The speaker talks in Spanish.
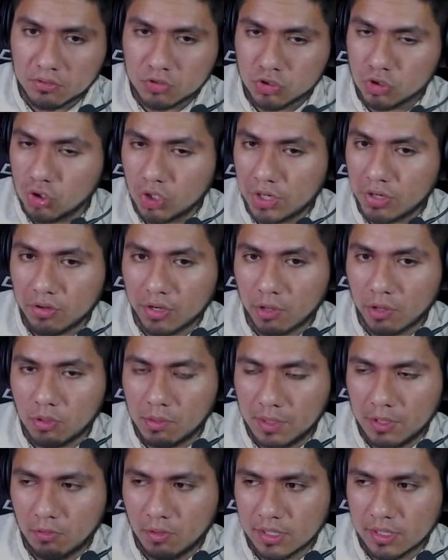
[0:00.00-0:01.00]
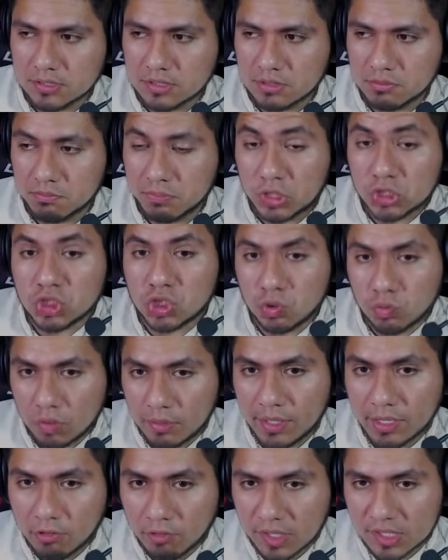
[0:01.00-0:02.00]
Yo no creo que vuelva a jugar así. Pero si
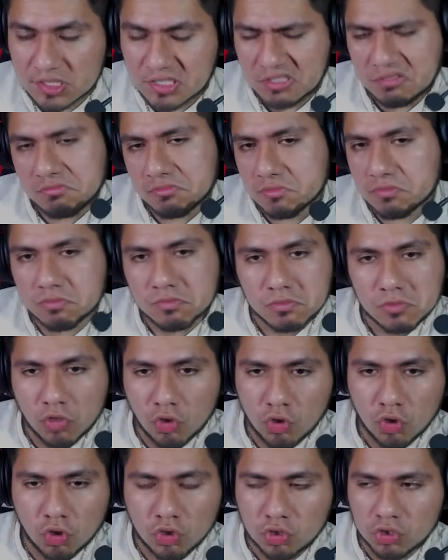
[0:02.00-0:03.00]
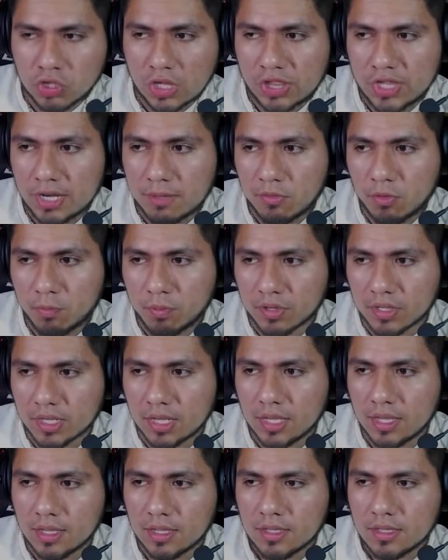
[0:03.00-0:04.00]
vuelve a jugar así, no, no tendríamos por
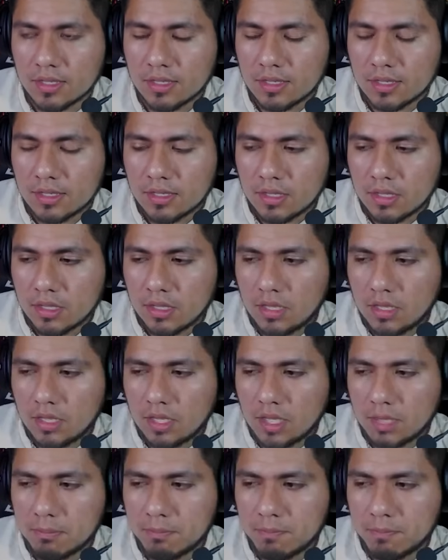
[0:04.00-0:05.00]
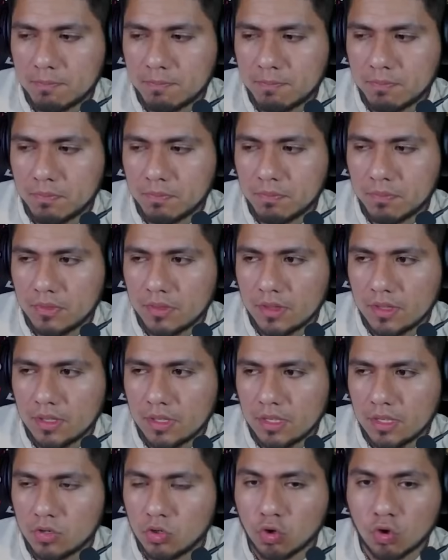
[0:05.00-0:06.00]
qué eh,
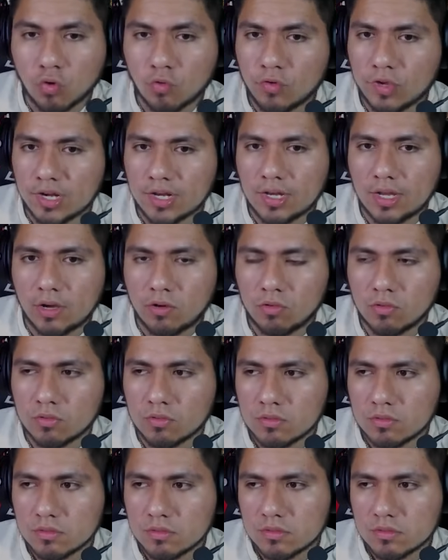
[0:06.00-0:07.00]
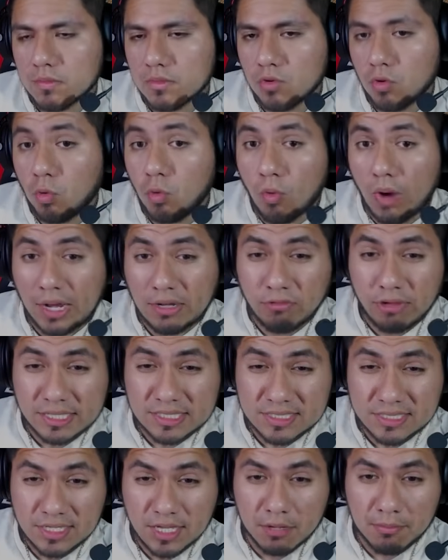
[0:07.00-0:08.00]
eh, no confiar en la U. Jugando
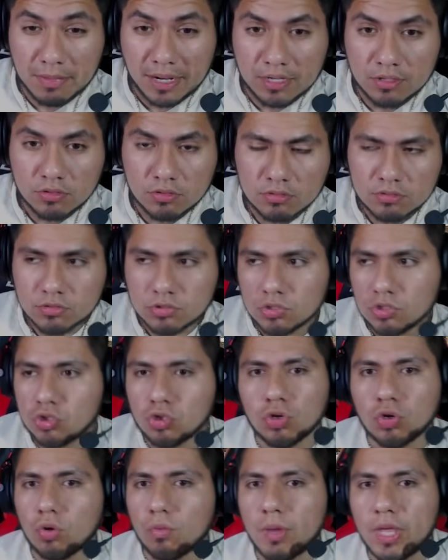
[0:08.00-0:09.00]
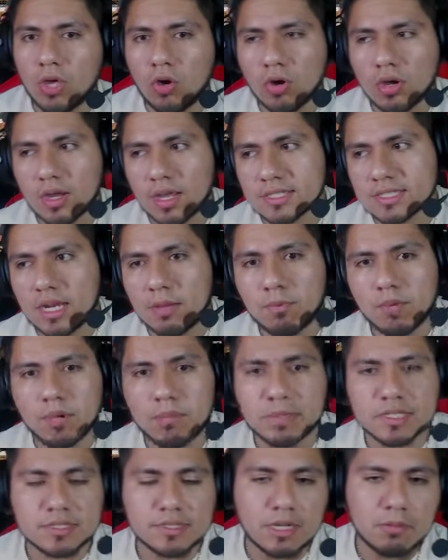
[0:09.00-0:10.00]
así, hermano, yo no veo que se le pueda
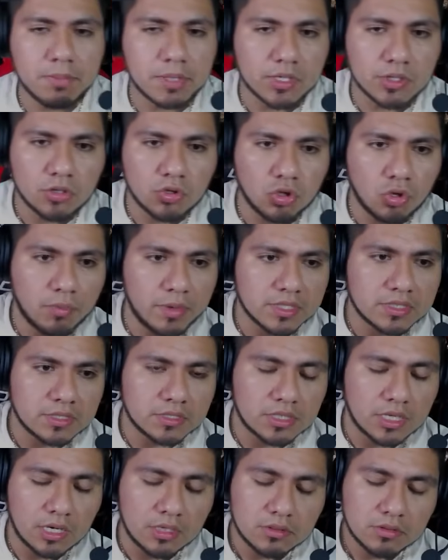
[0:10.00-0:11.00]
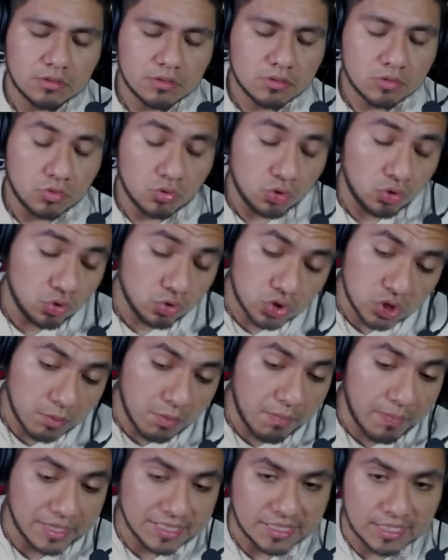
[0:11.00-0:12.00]
presentar el partido dos veces. ¿ah? Mm, se
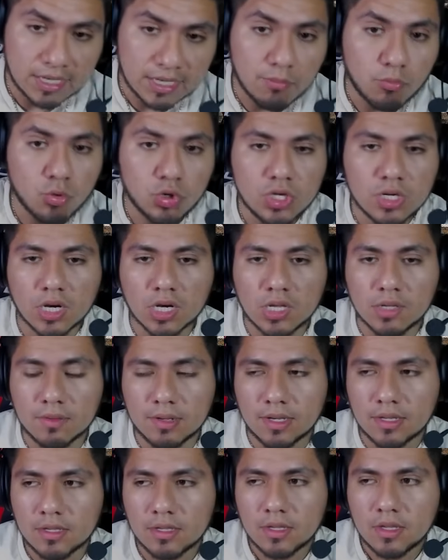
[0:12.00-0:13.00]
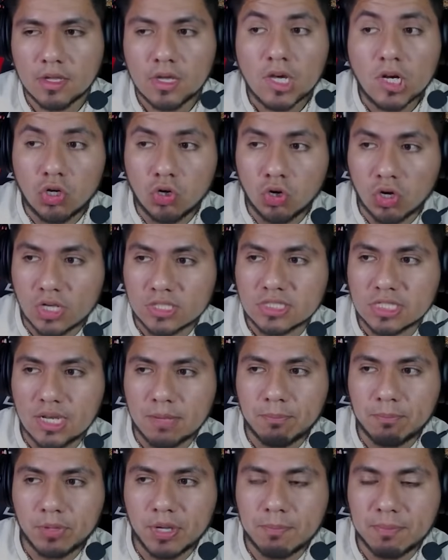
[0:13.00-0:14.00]
me parecería muy increíble. Lo que sí
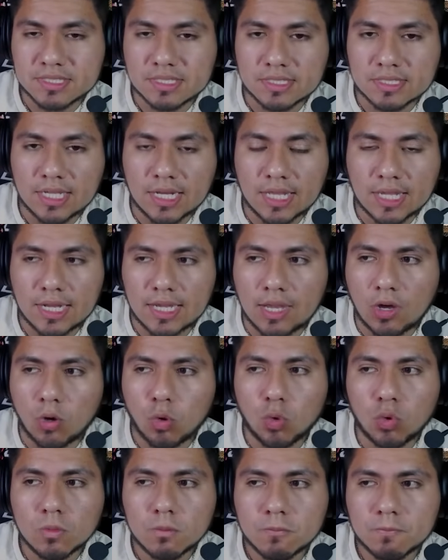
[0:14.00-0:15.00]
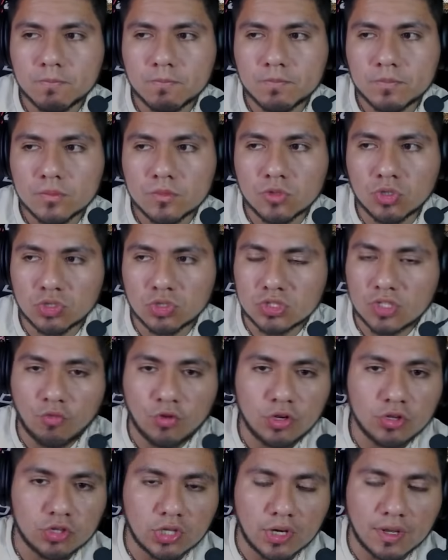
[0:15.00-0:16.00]
le puede presentar es que la U no esté
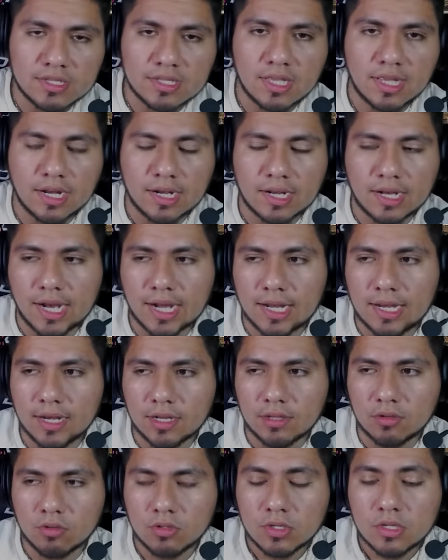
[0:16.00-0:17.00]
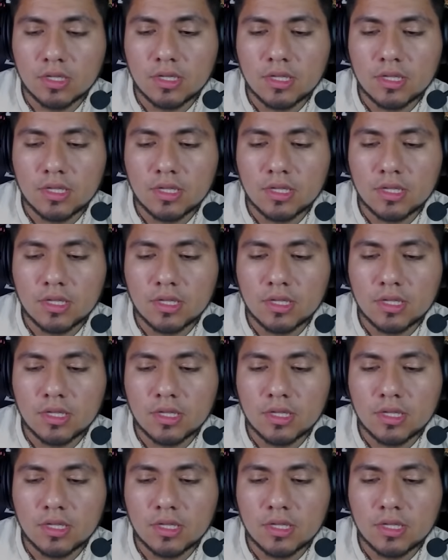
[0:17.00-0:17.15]
fino otra vez de cara al arco.